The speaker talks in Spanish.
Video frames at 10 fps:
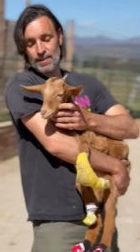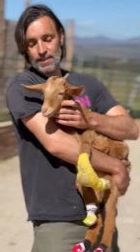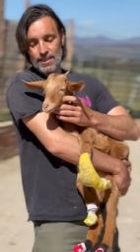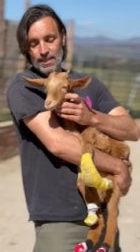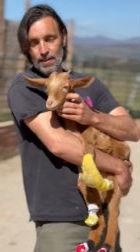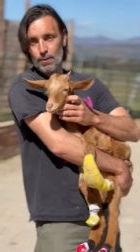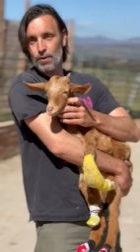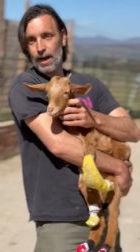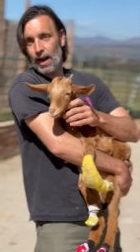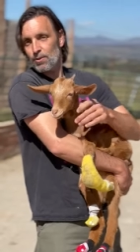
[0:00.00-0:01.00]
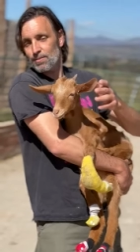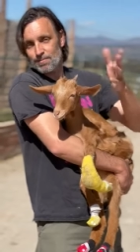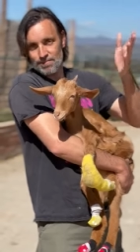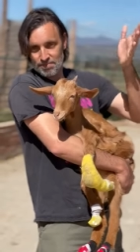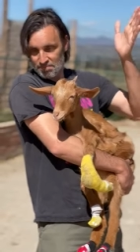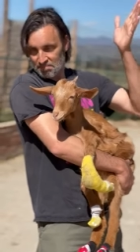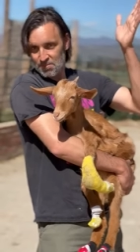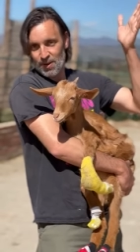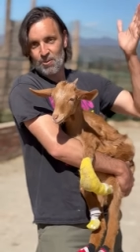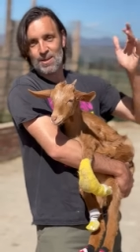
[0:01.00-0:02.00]
quisierais hacer un regalo,
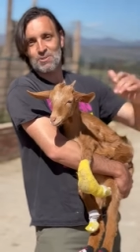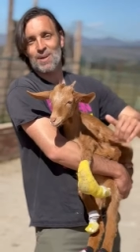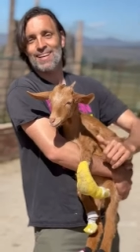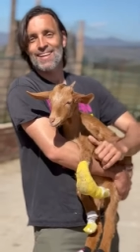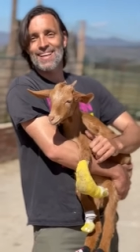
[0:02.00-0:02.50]
para un casual,